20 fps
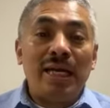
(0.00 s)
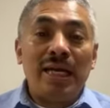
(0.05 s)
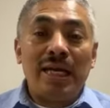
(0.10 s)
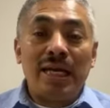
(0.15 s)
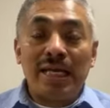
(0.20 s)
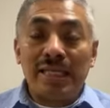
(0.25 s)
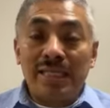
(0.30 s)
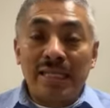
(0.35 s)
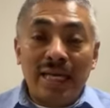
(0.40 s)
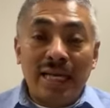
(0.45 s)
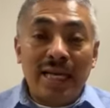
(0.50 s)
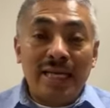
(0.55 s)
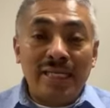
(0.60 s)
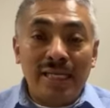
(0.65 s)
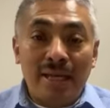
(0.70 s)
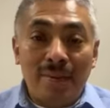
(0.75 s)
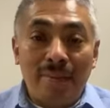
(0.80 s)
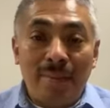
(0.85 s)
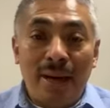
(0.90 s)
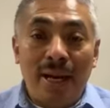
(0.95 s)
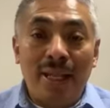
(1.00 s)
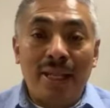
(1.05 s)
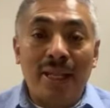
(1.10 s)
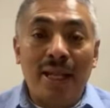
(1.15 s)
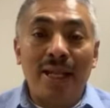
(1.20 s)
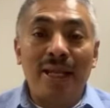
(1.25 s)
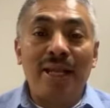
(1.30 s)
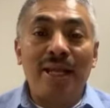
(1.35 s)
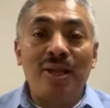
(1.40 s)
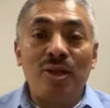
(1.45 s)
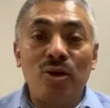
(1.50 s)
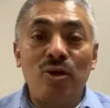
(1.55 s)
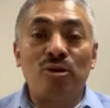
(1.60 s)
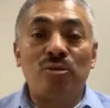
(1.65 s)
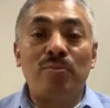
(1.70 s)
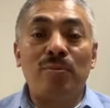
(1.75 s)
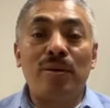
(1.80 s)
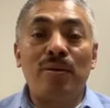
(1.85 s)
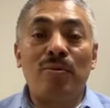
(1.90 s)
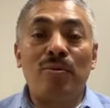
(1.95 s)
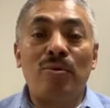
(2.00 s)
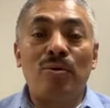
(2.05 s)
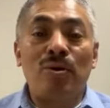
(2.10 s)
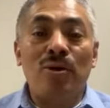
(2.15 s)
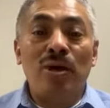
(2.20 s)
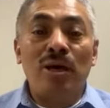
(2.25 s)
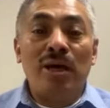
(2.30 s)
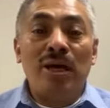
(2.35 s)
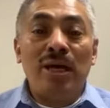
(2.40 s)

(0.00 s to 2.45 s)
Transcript: es el que se aparta del Dios vivo.